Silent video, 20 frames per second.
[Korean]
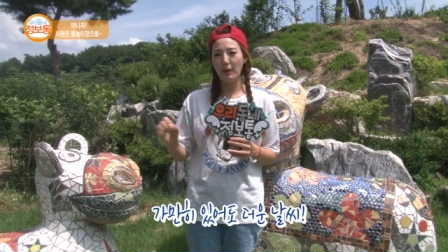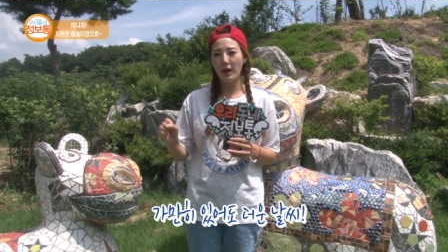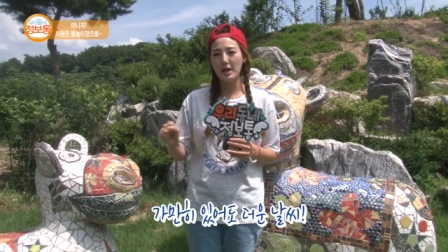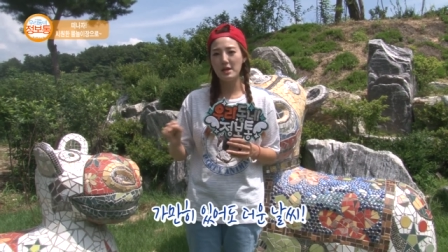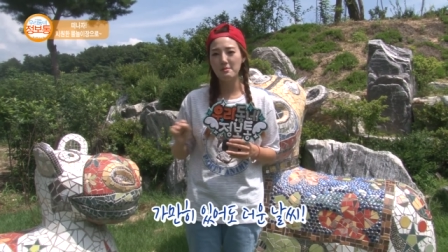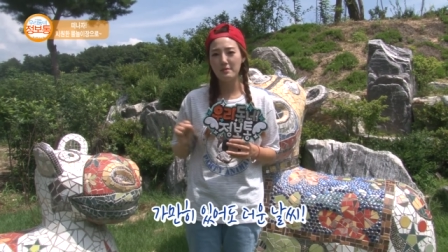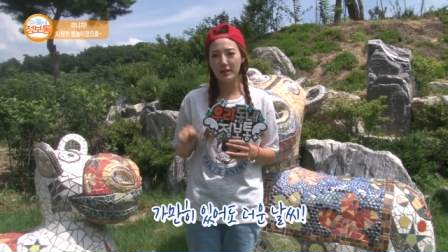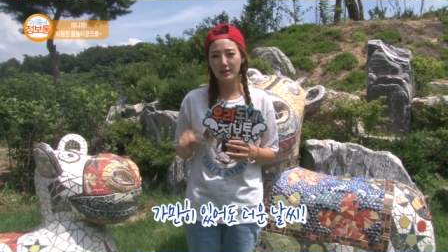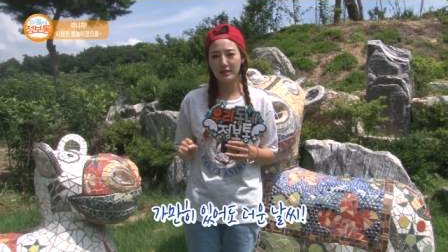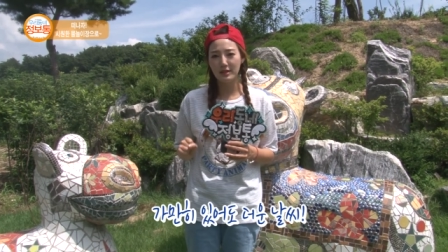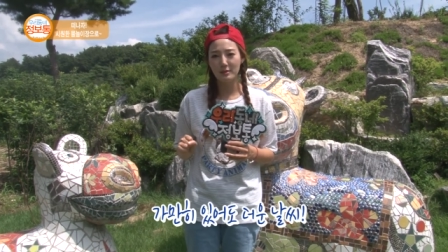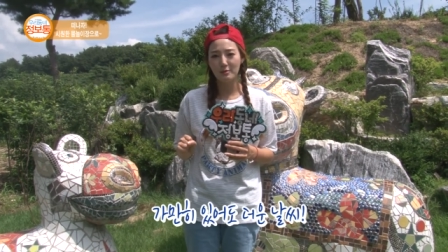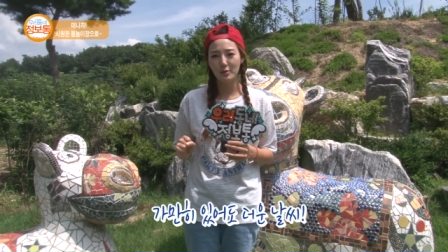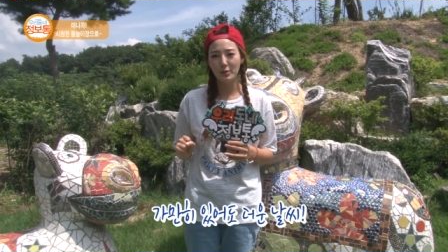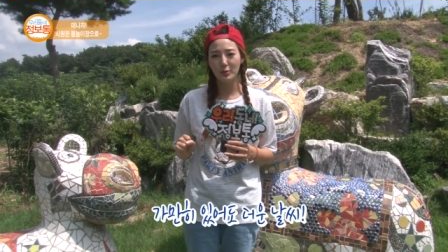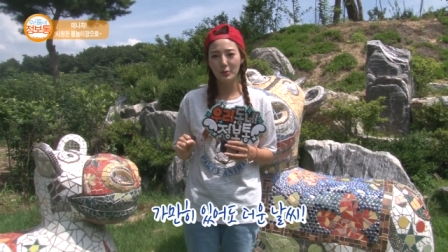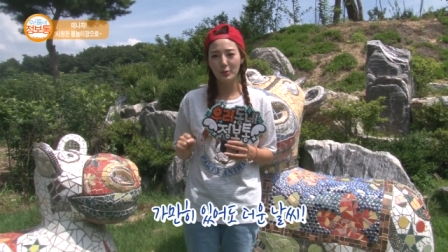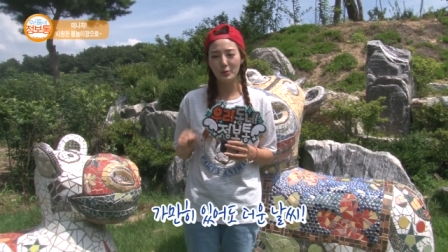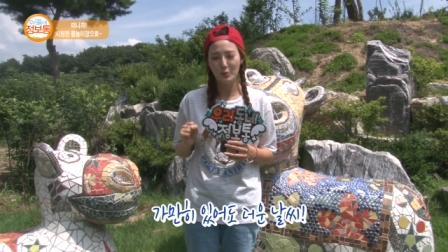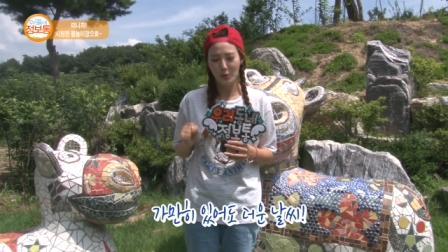발만
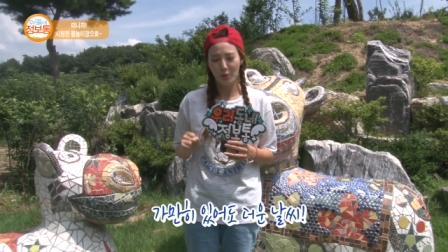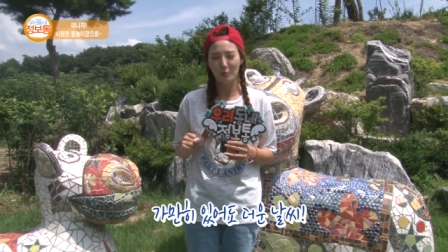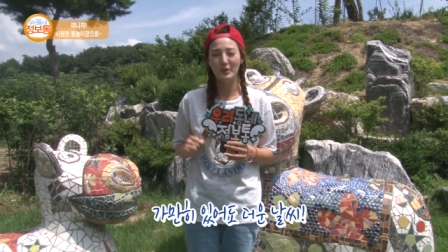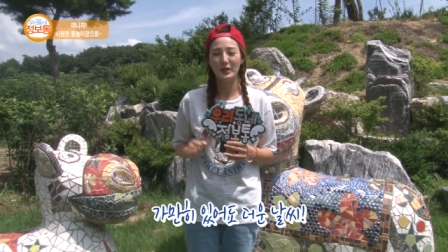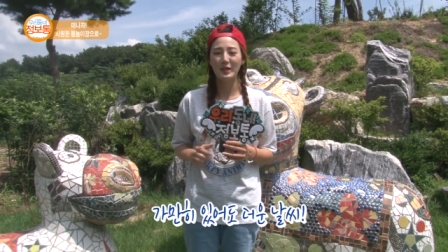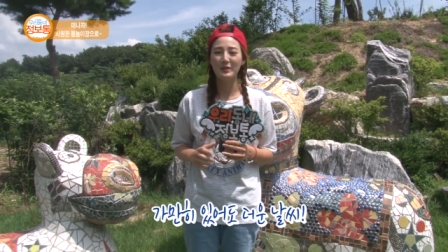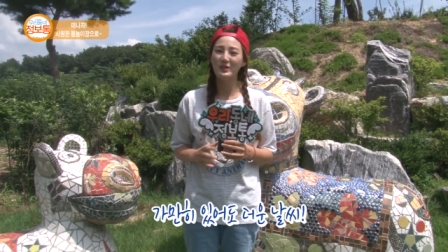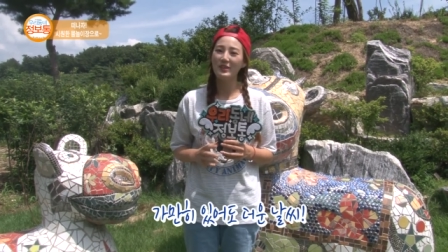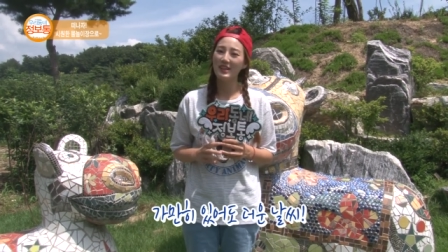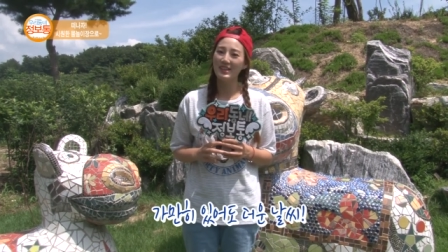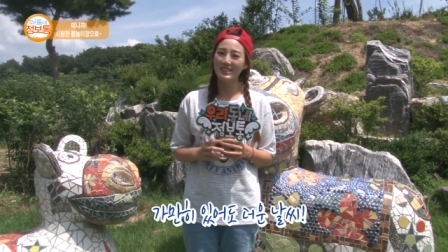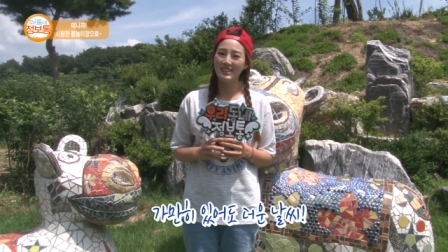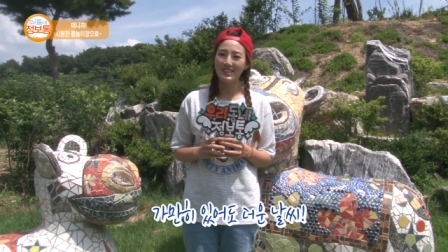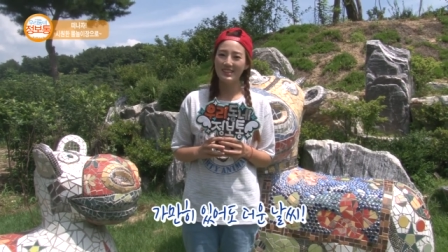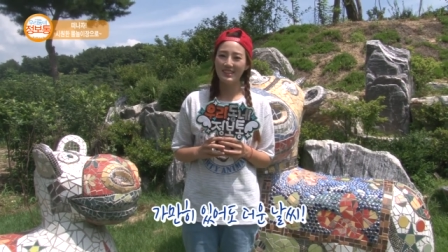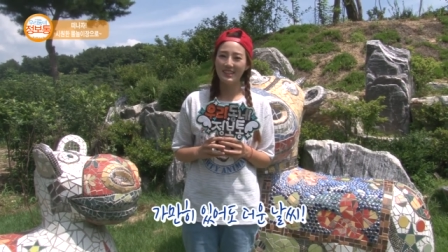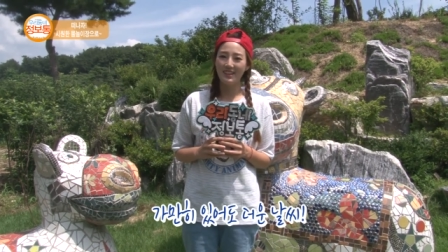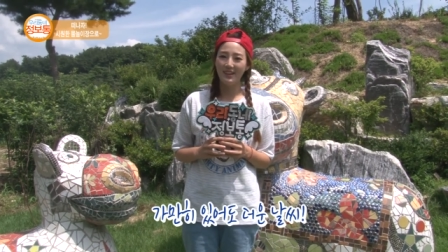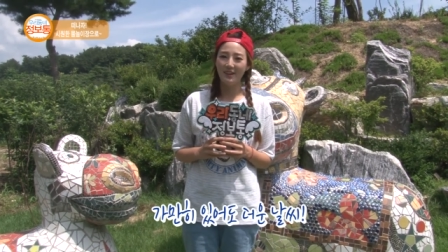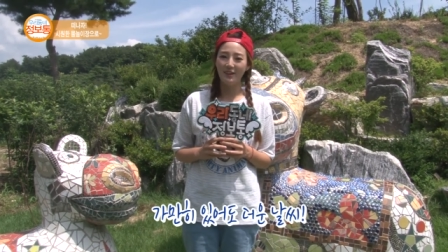담궈도 정말 행복할
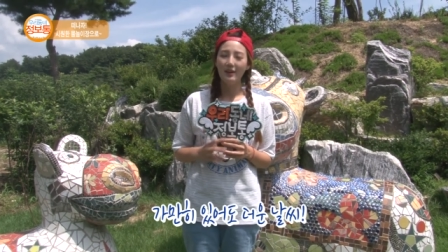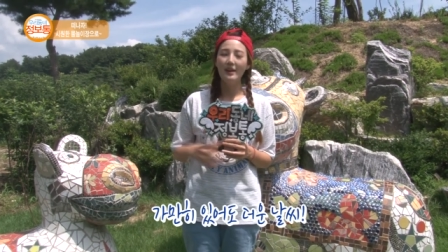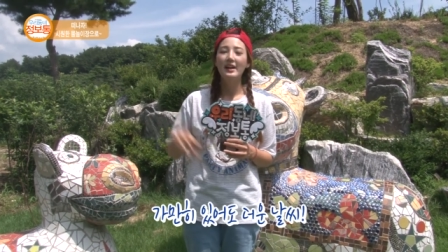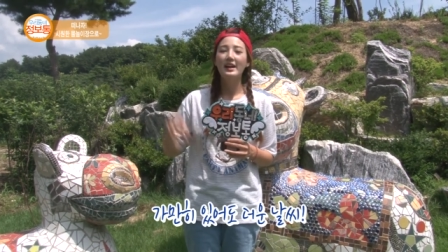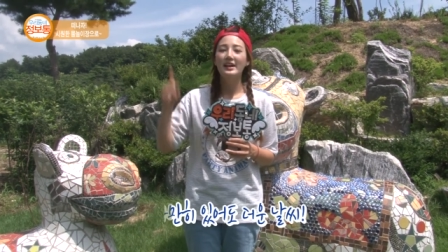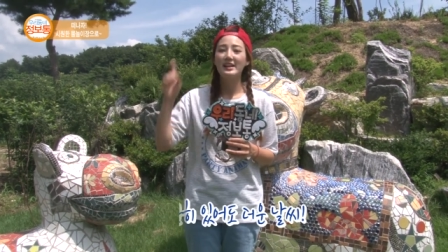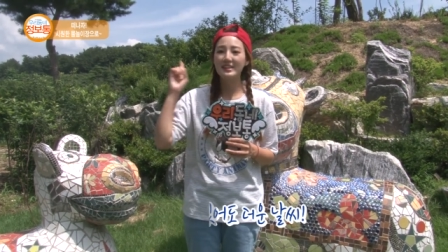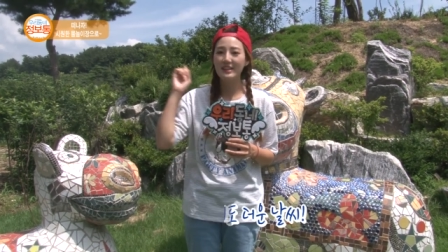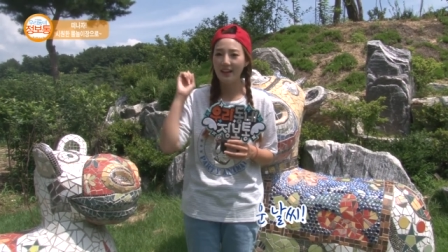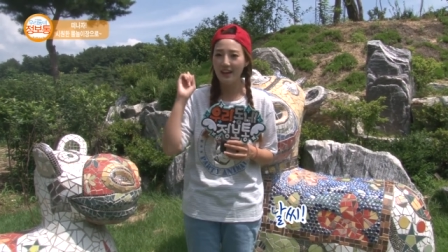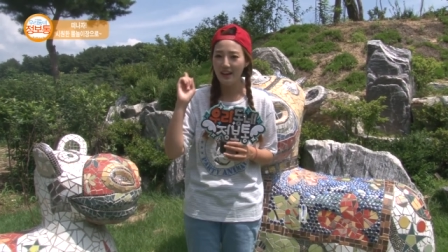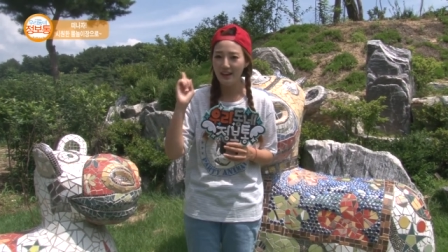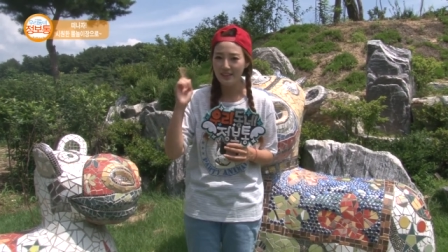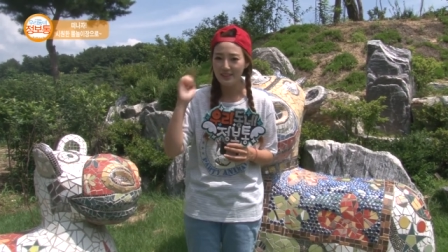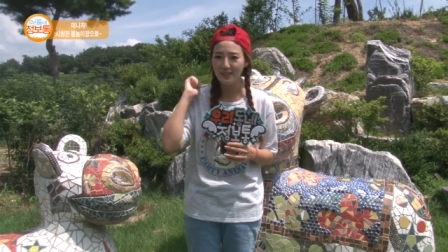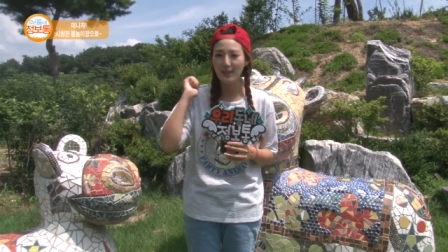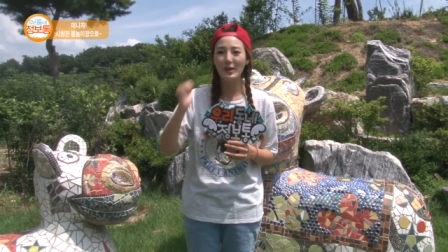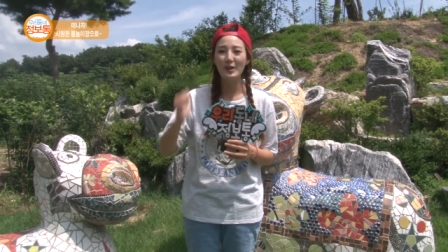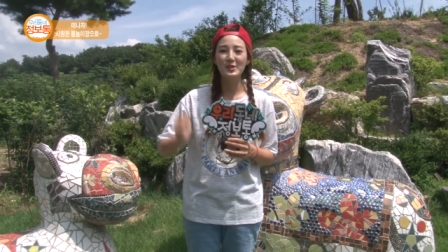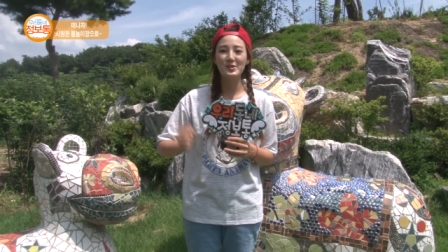텐데요.
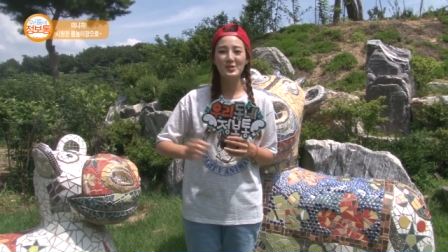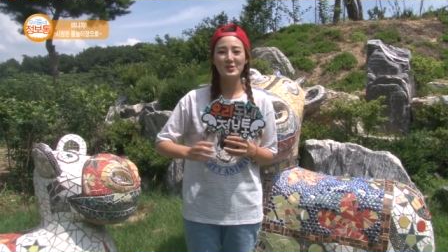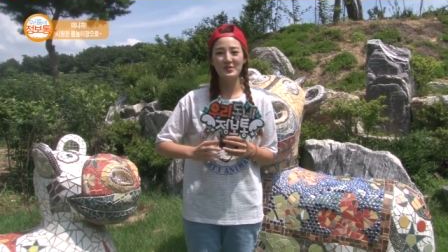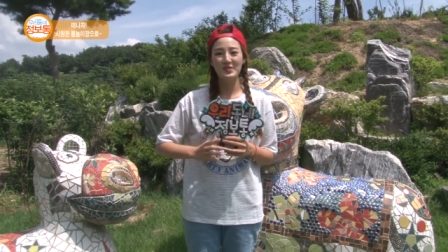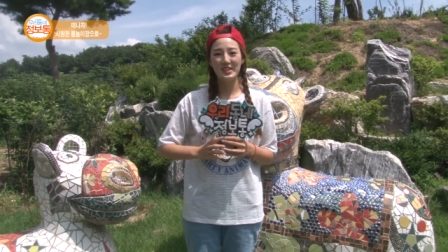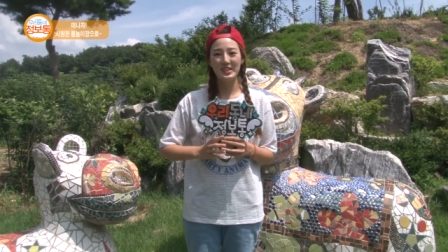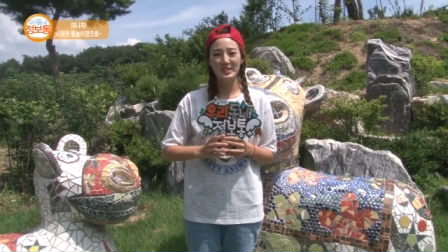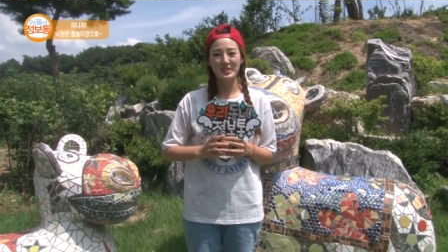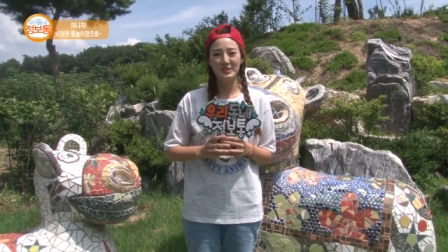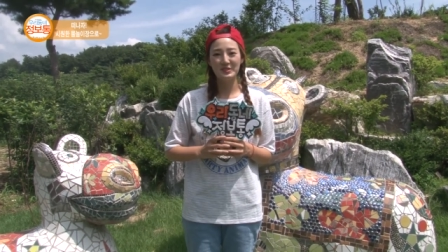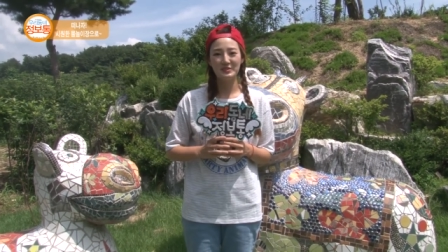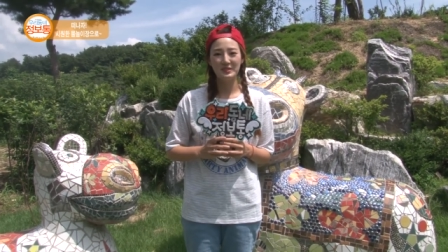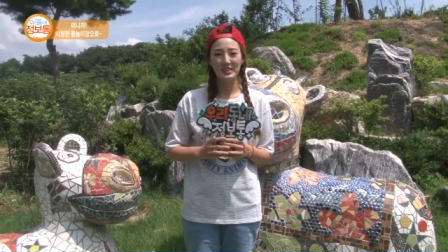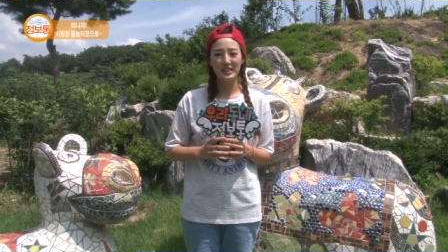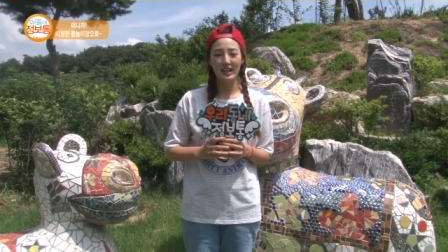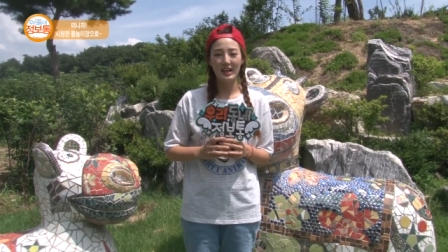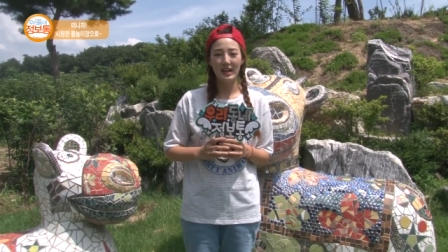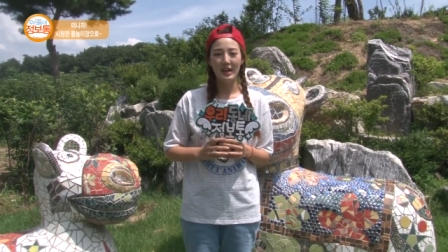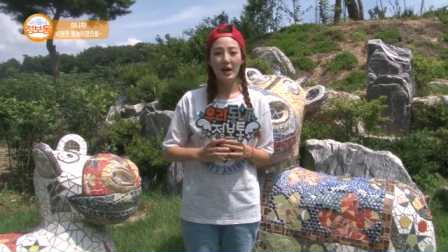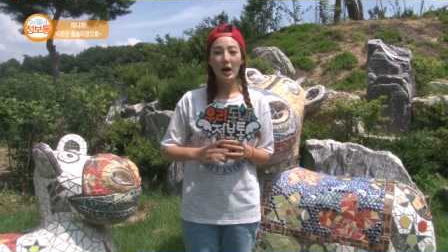그래서
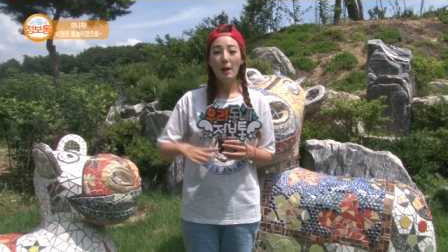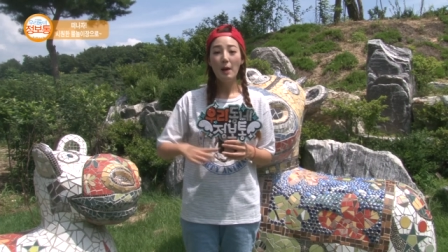준비했습니다.